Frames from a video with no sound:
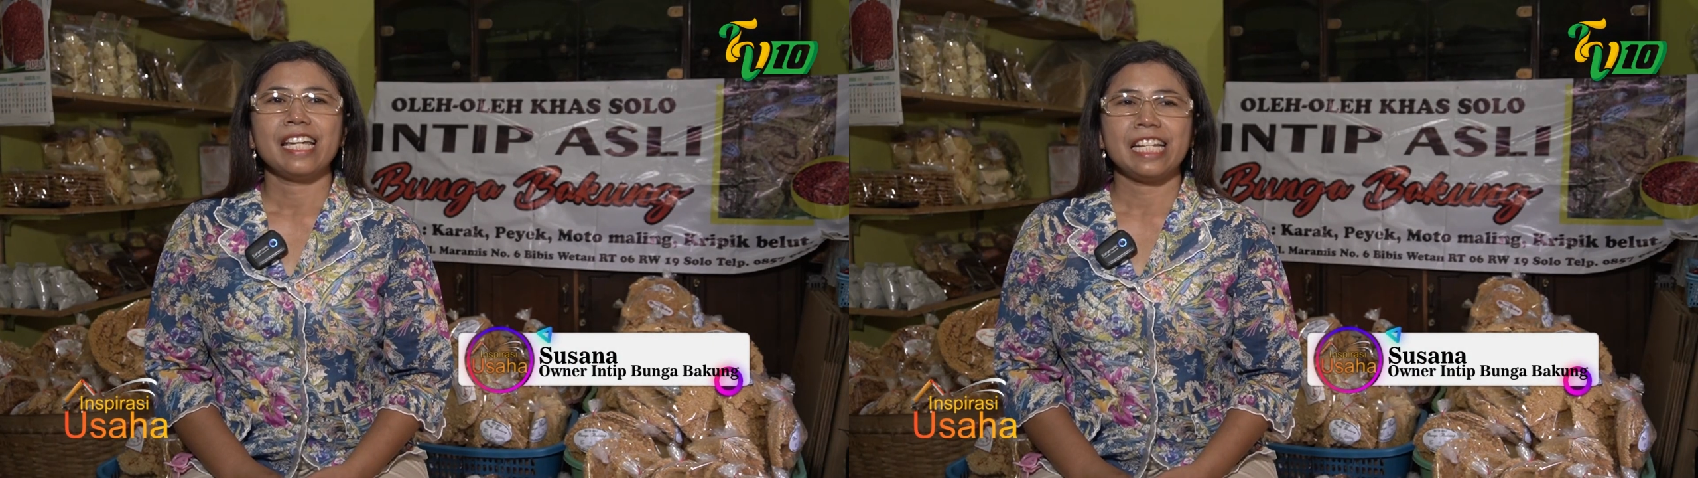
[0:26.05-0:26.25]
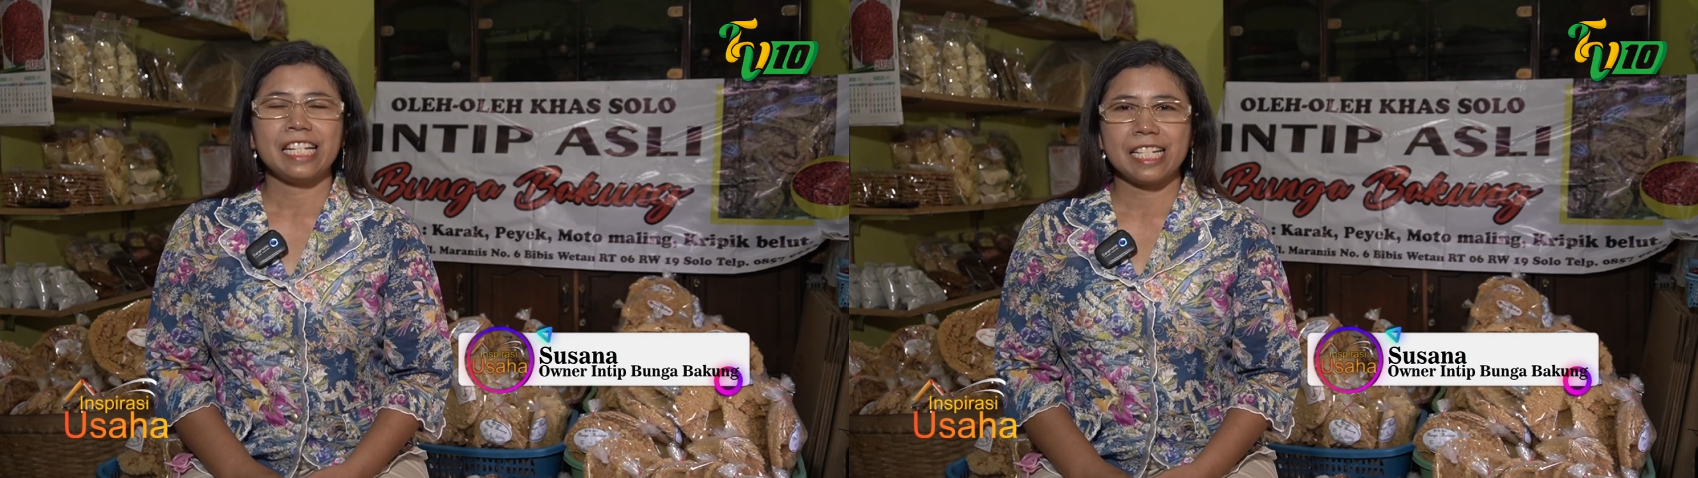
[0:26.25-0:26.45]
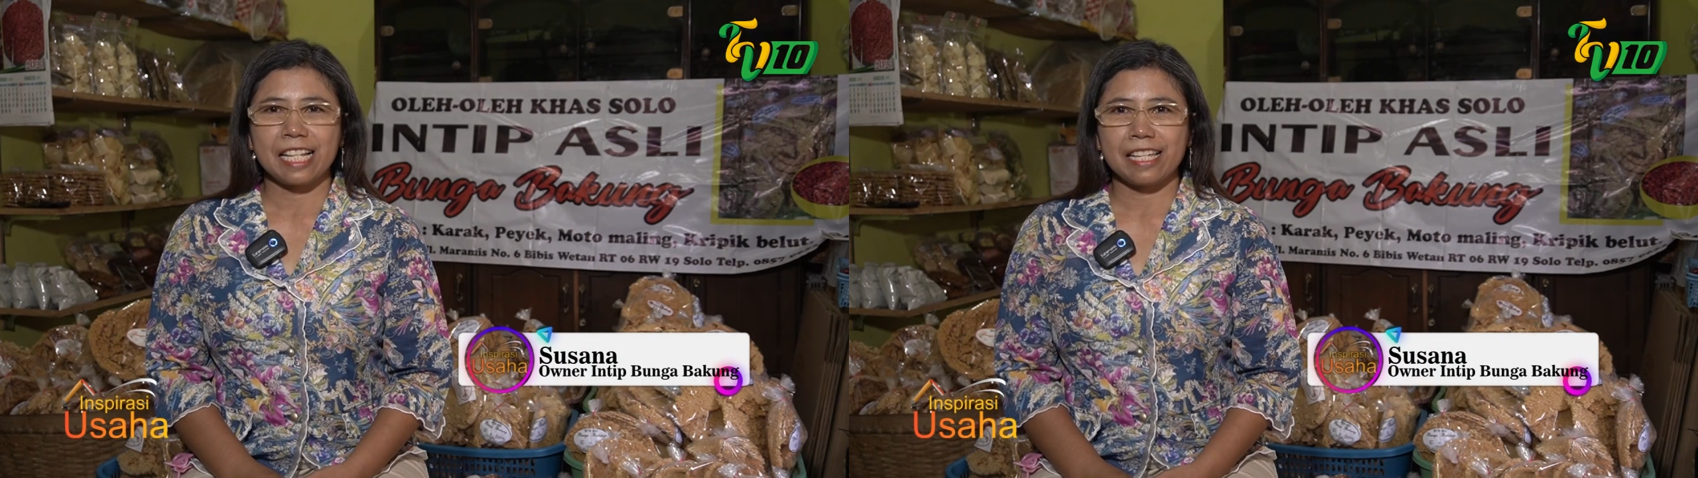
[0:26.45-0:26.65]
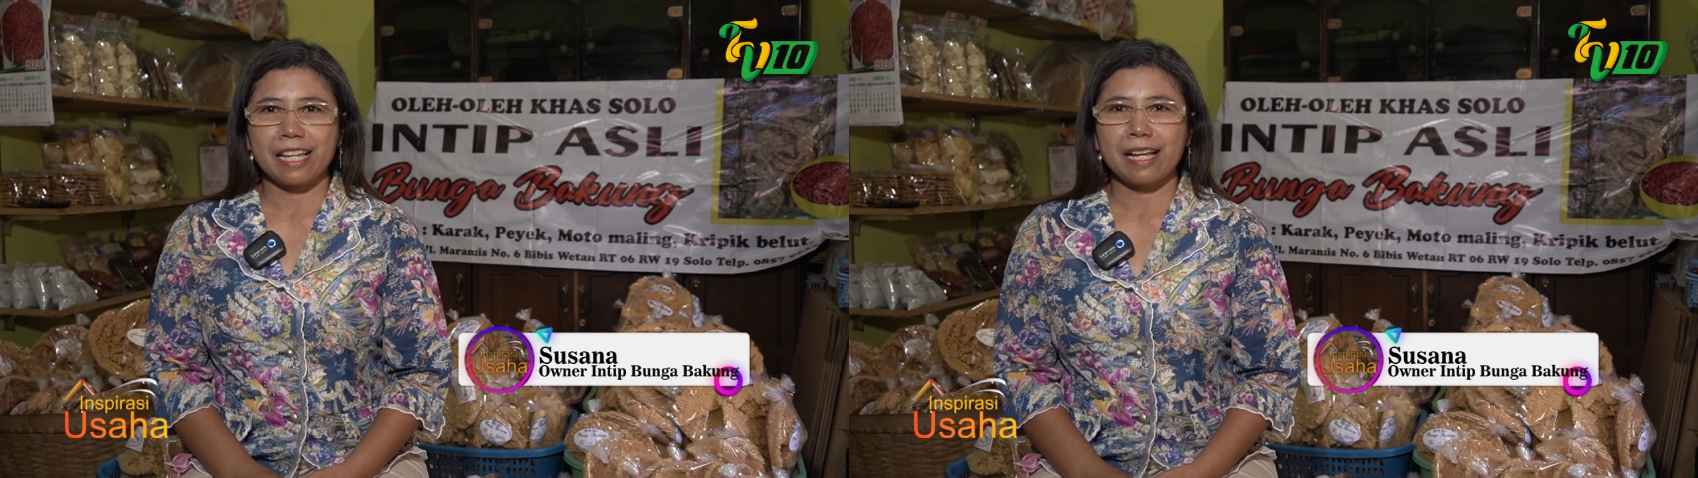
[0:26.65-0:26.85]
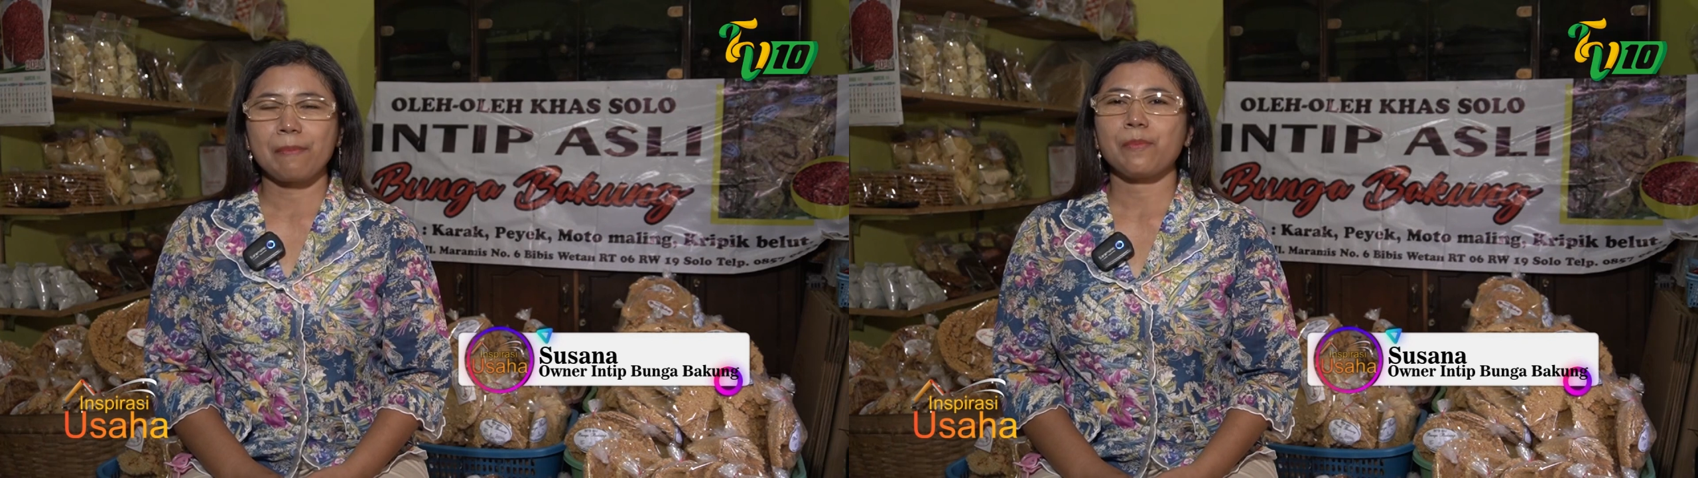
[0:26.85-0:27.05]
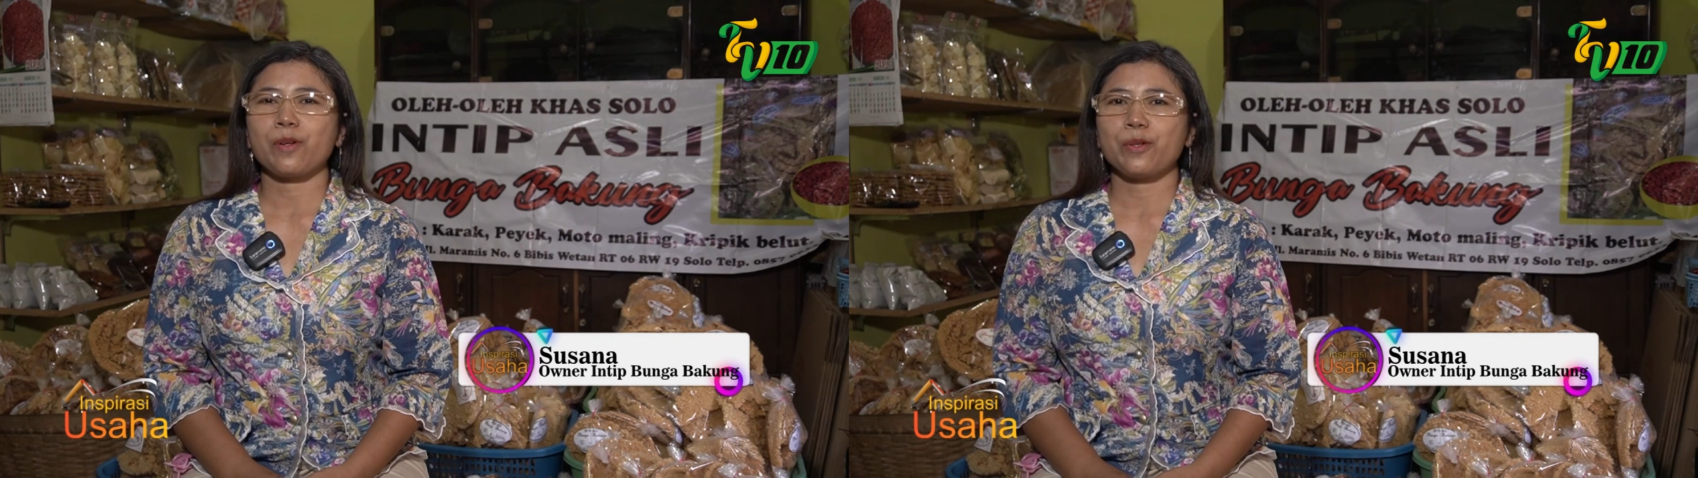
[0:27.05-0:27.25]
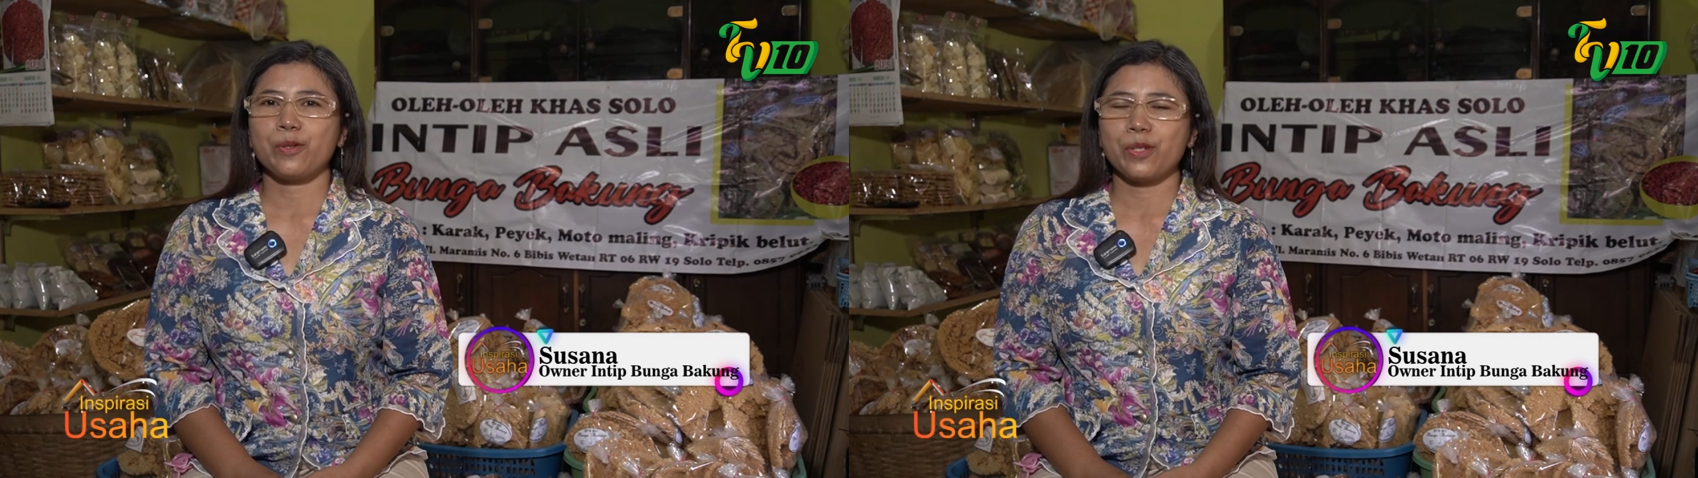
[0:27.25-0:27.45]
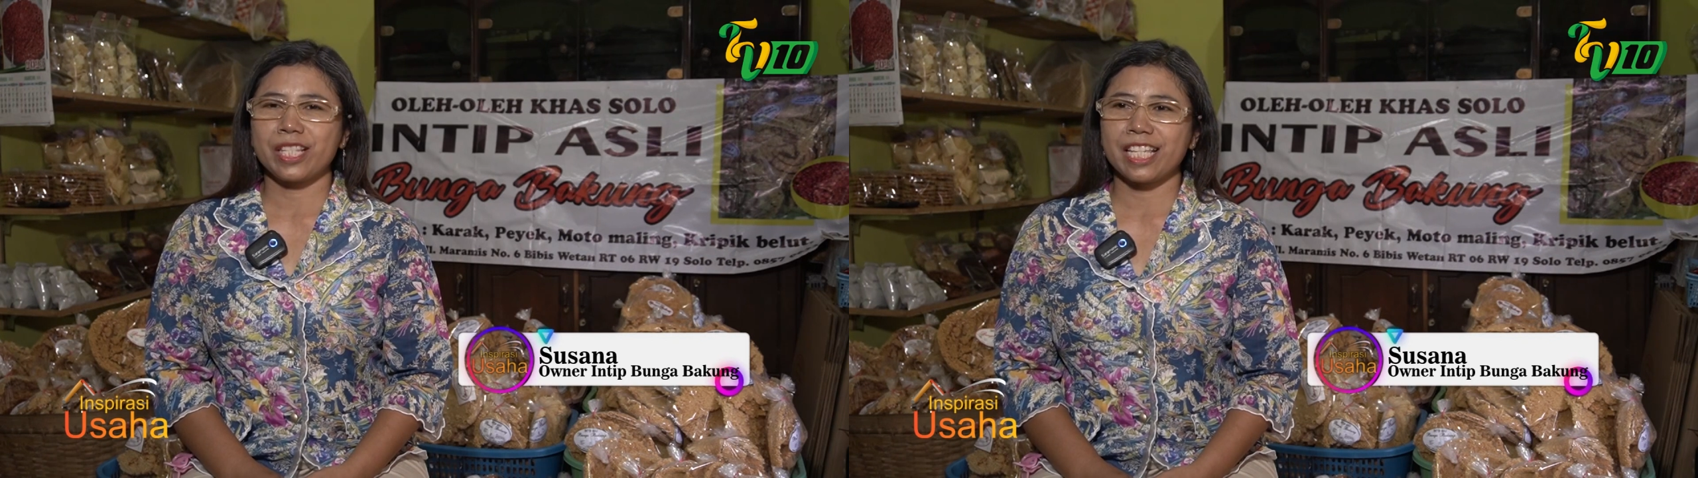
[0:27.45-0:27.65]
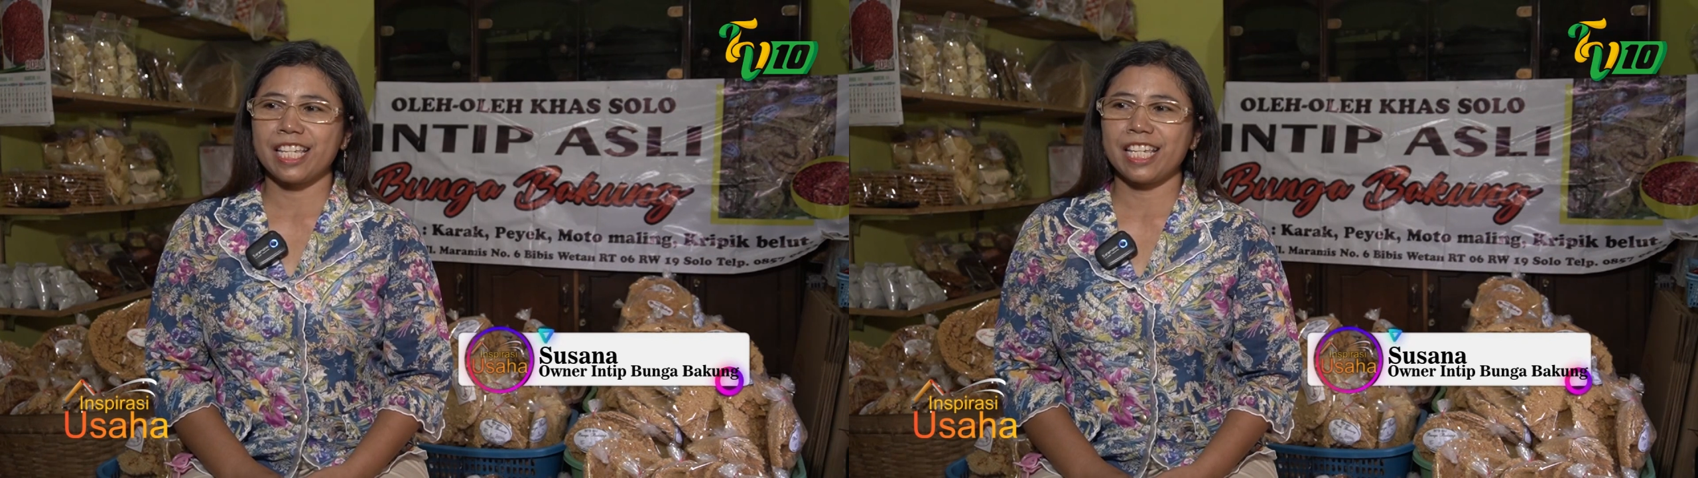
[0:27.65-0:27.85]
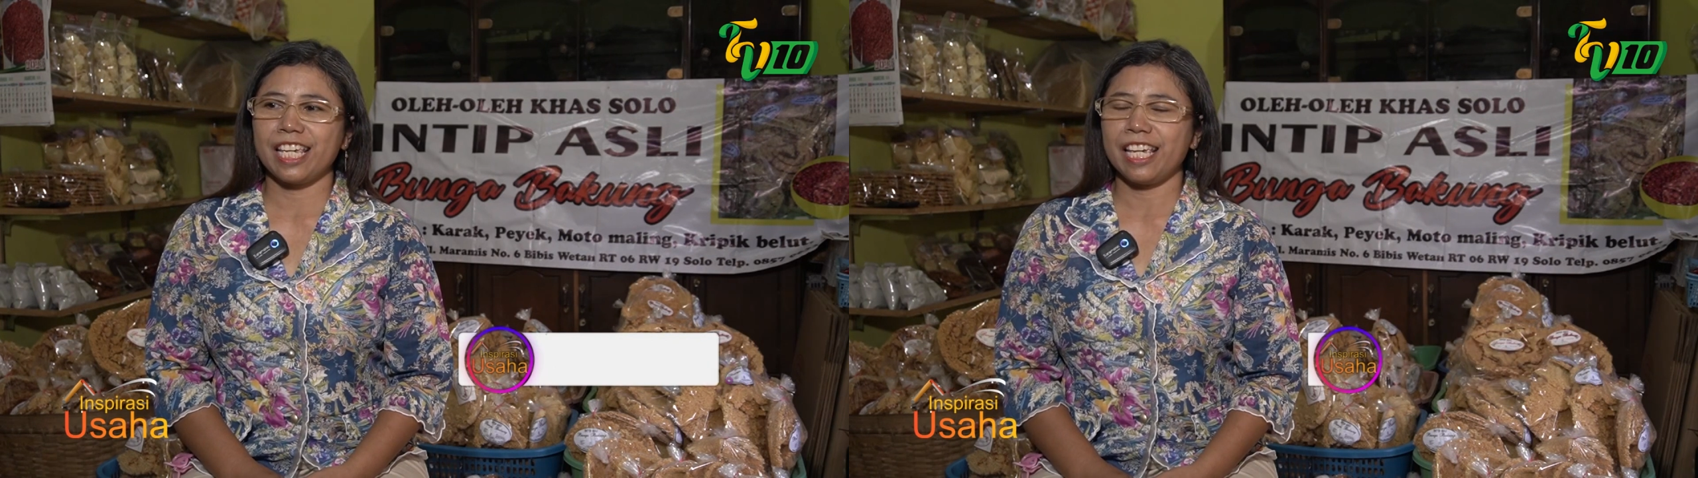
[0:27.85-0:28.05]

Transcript: Ini saya produksi